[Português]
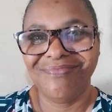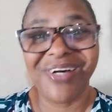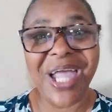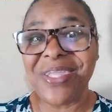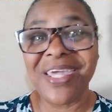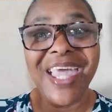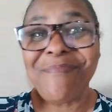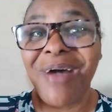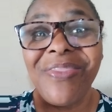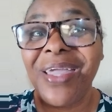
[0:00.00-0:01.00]
Porque ninguém
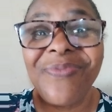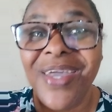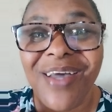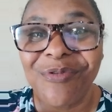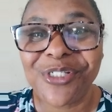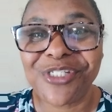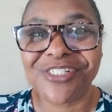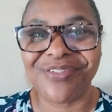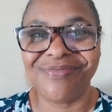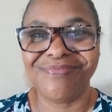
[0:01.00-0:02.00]
manda em
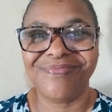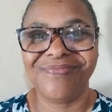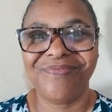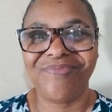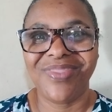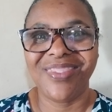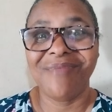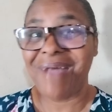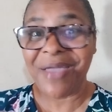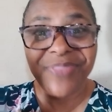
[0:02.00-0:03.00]
Deus.
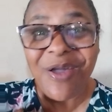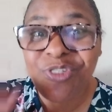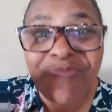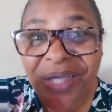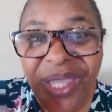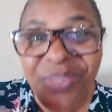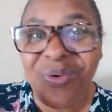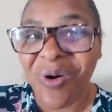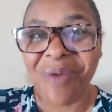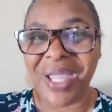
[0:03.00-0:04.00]
Mas Deus manda
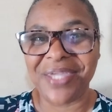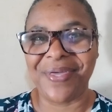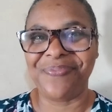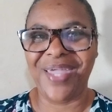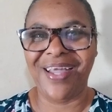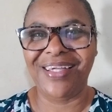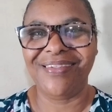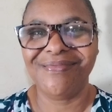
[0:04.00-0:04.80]
no homem aqui na terra.